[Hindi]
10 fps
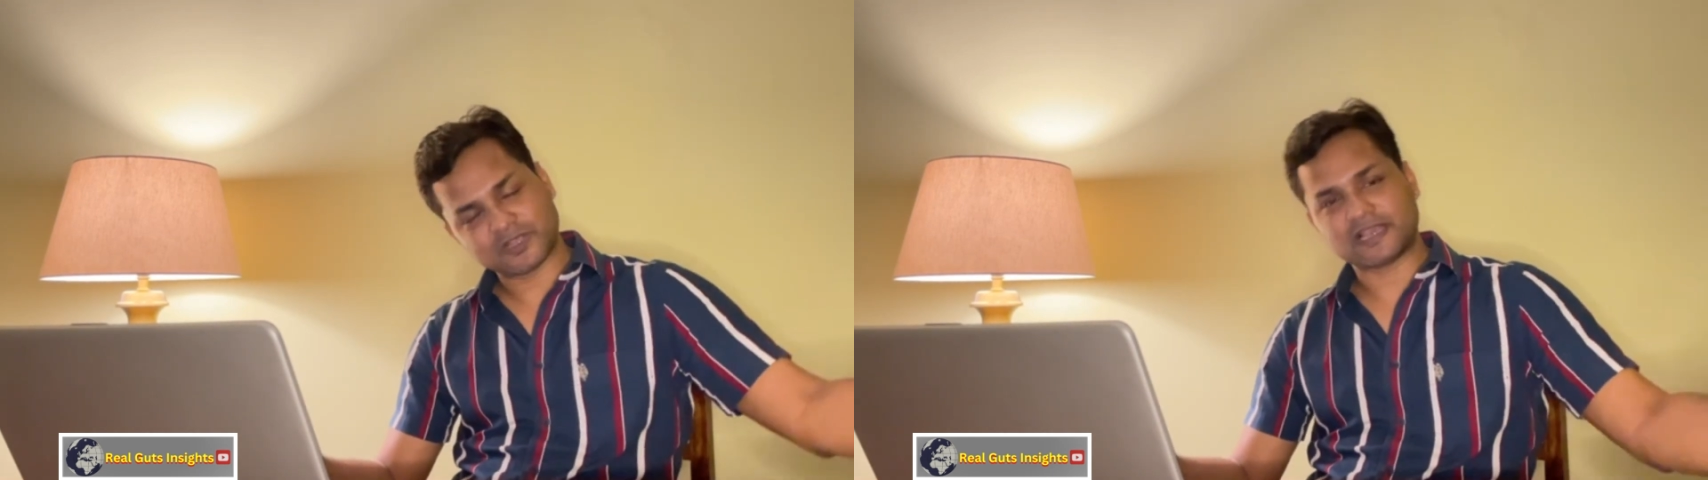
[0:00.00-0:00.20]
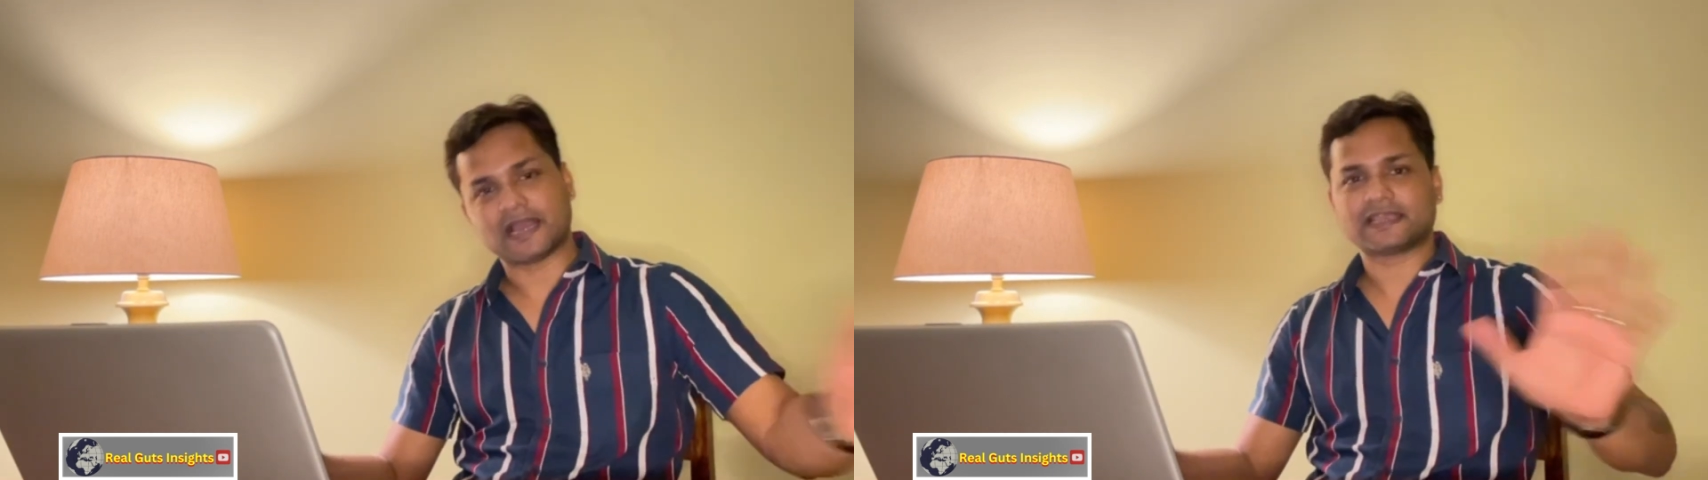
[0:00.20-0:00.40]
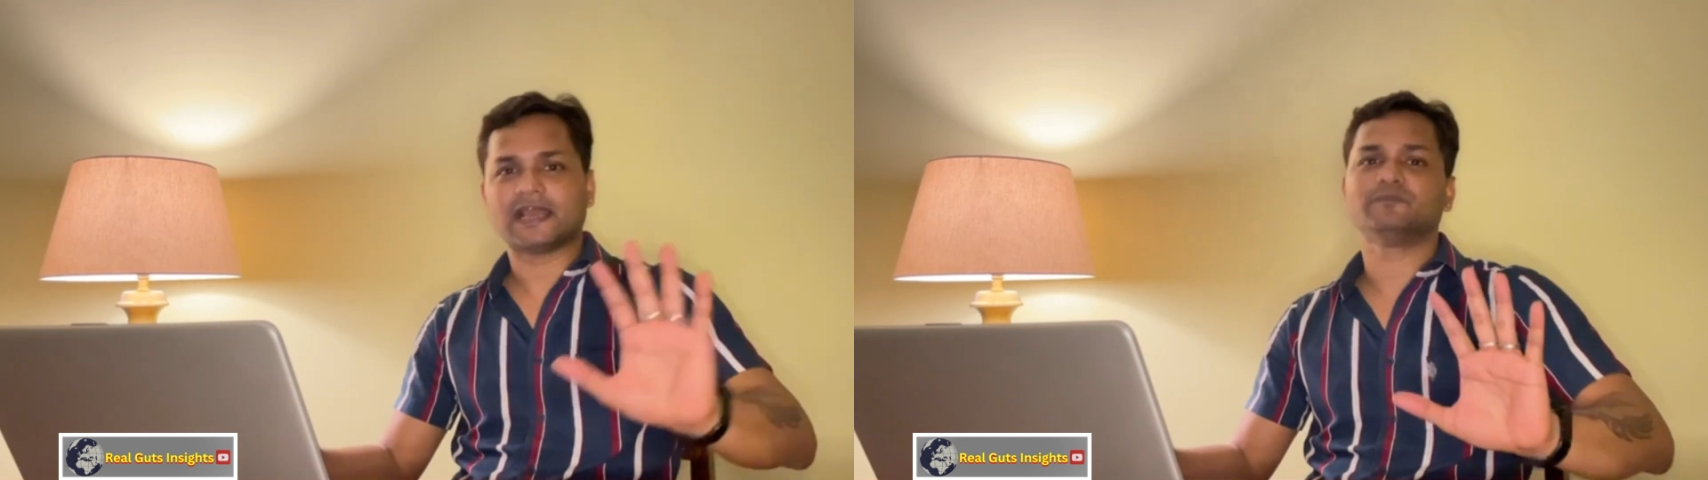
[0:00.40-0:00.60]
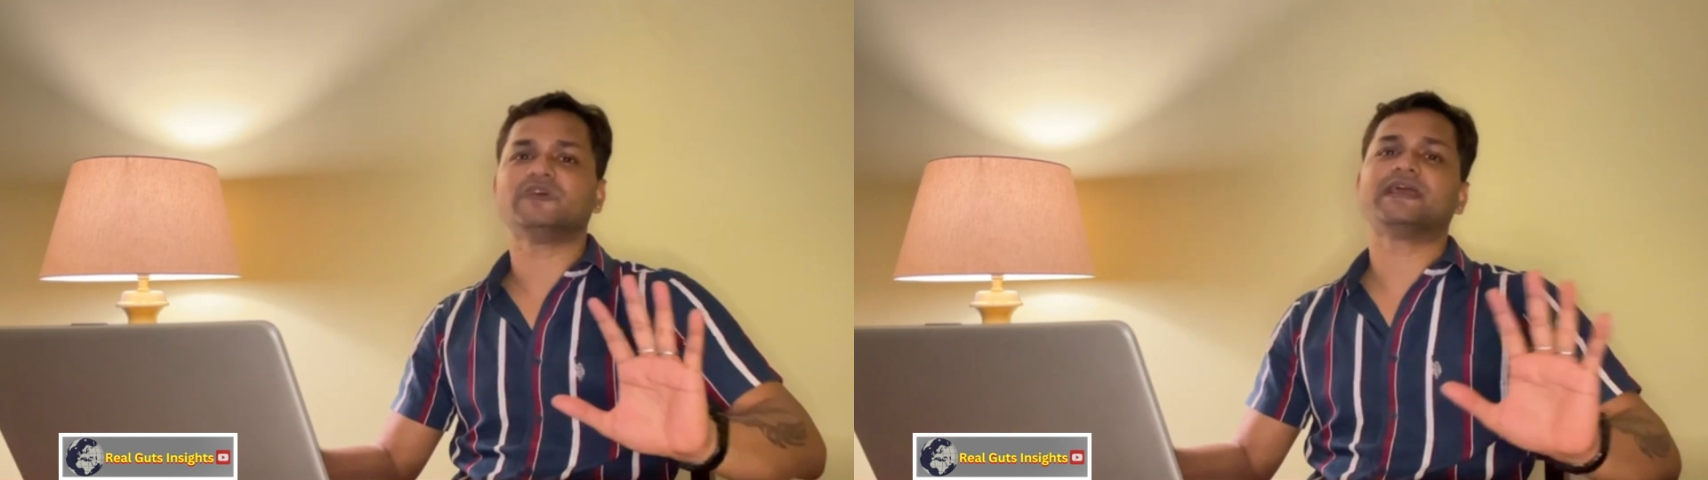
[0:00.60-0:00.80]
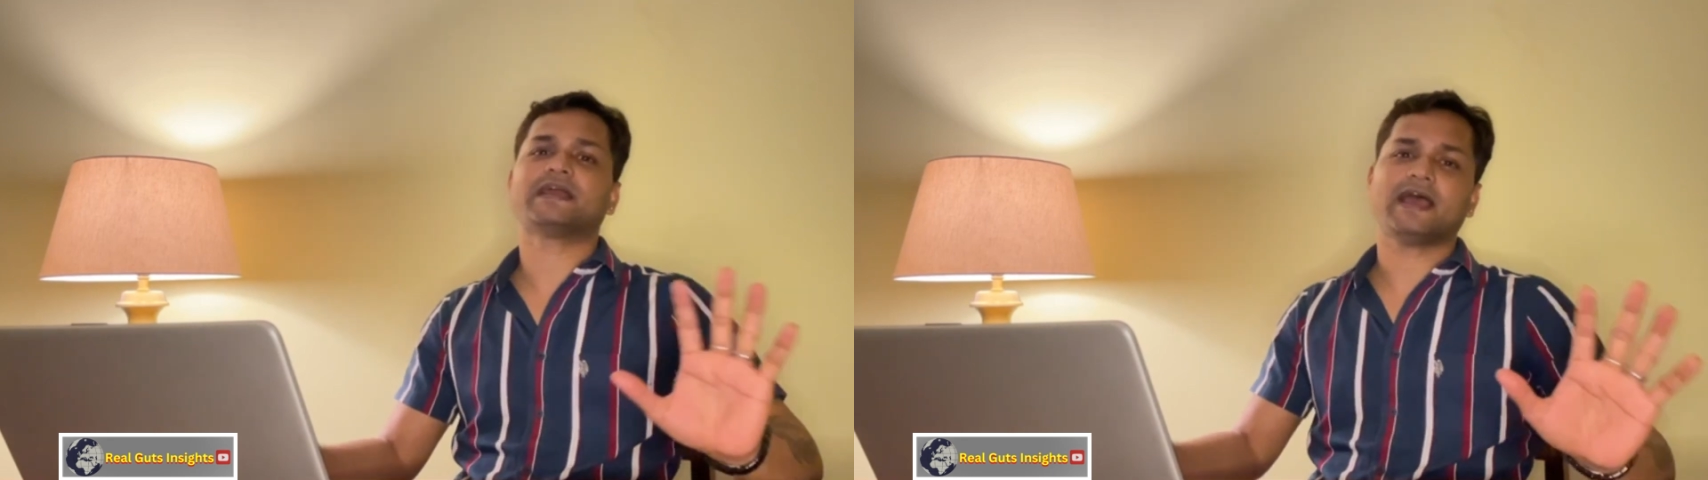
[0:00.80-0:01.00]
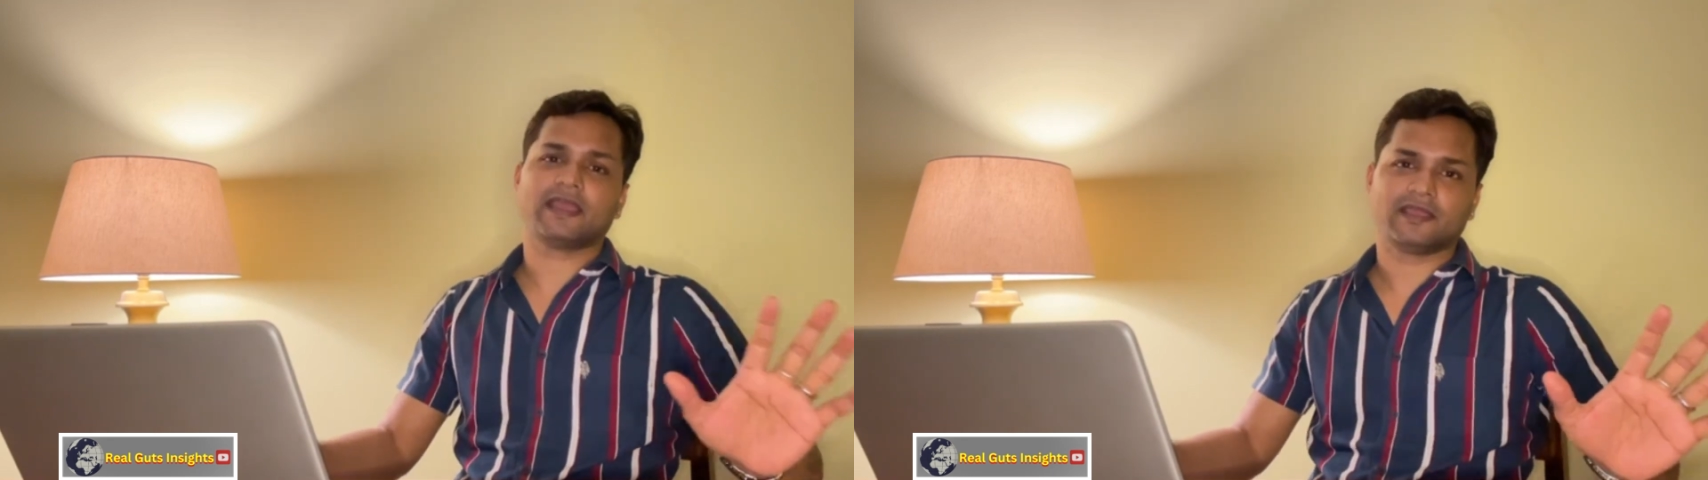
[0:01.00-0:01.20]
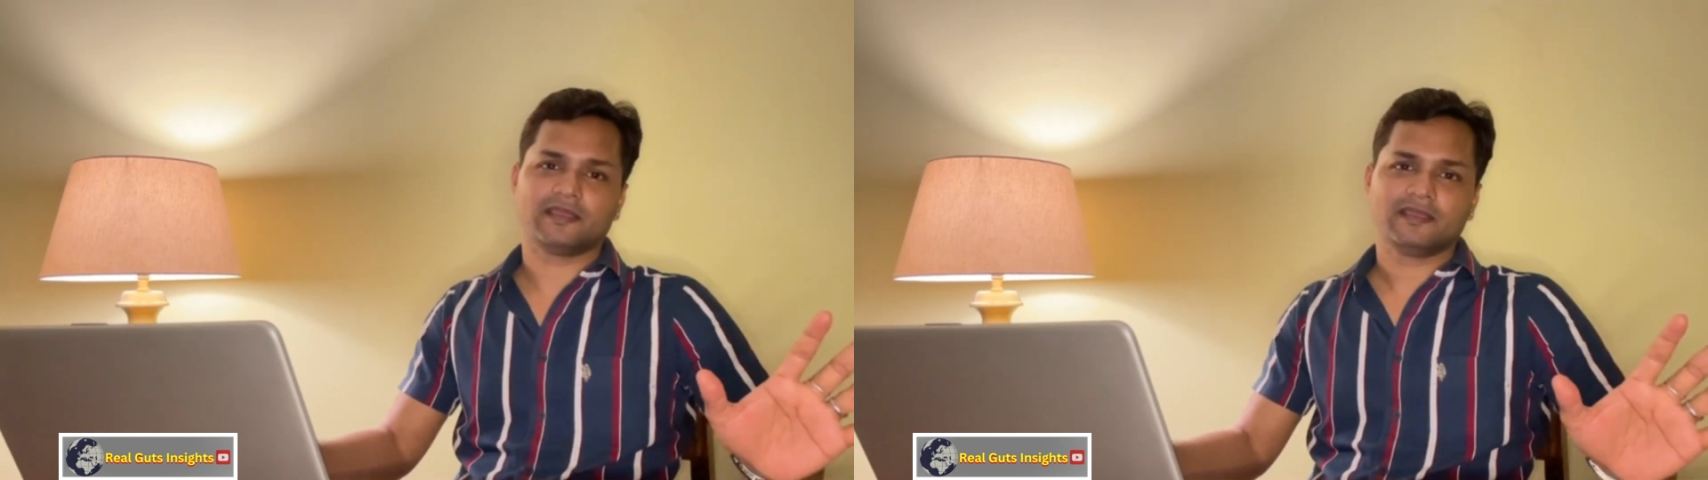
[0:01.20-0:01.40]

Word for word: में क्या क्या हमने देखा है